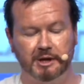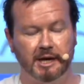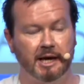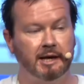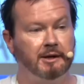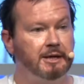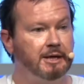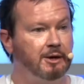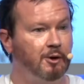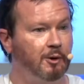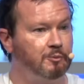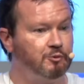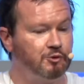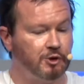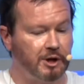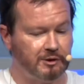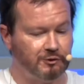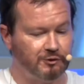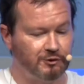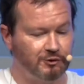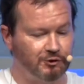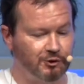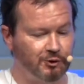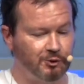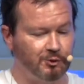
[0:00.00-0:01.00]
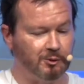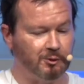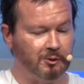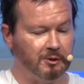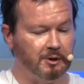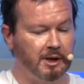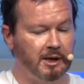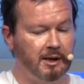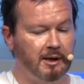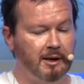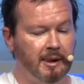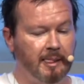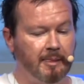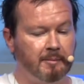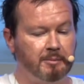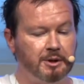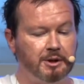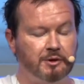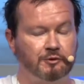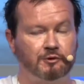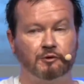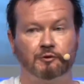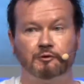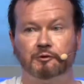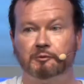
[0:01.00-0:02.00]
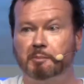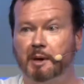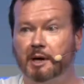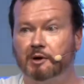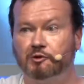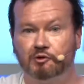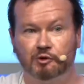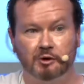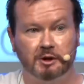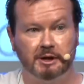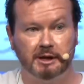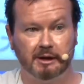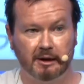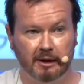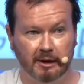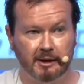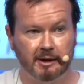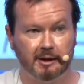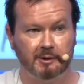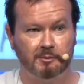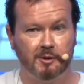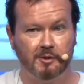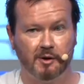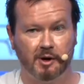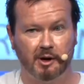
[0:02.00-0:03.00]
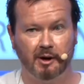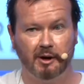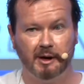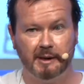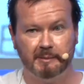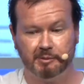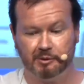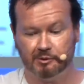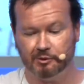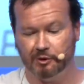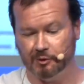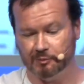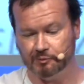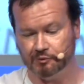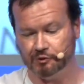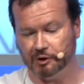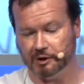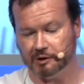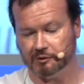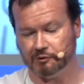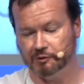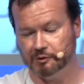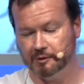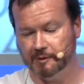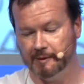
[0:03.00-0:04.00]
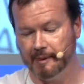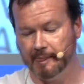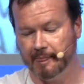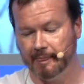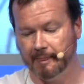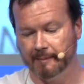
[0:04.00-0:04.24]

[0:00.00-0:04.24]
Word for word: えー、まあ、どんな客体でも同じですけれどもハイパーオブジェクトの場合は特に明確で